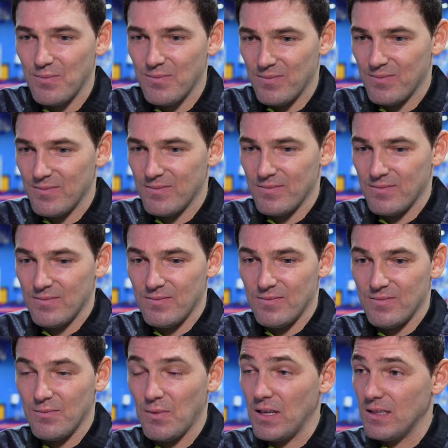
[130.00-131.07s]

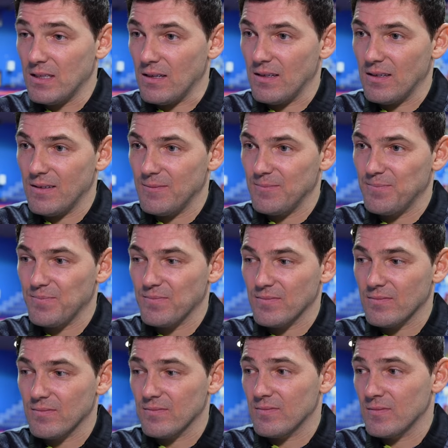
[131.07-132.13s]
Мои-то? Да.
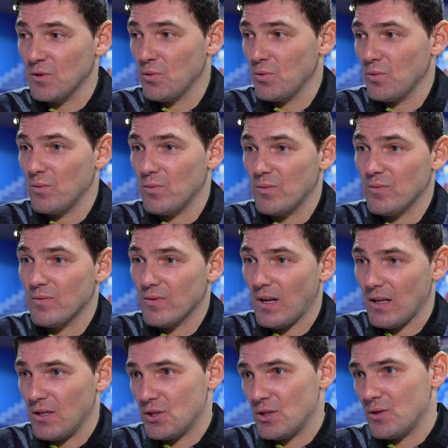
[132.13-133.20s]
Ну,
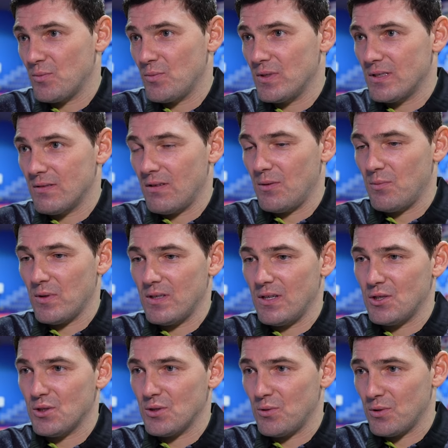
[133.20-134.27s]
конечно, без своей
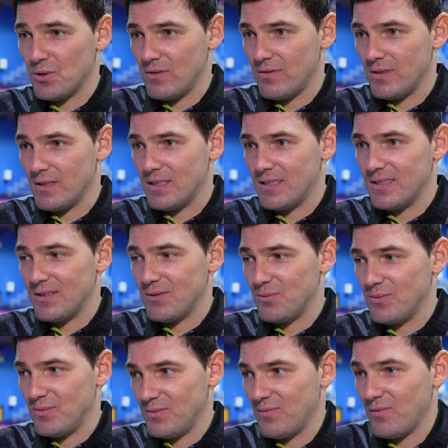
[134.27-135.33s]
подачи сложно выиграть. Но ну.
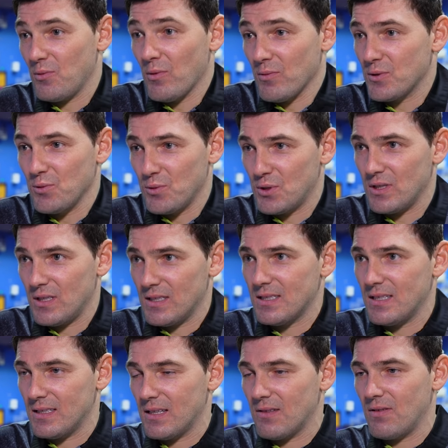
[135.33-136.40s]
в любом случае,
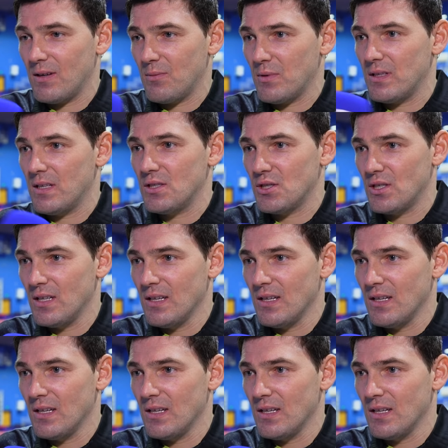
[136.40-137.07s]
если это твоя подача.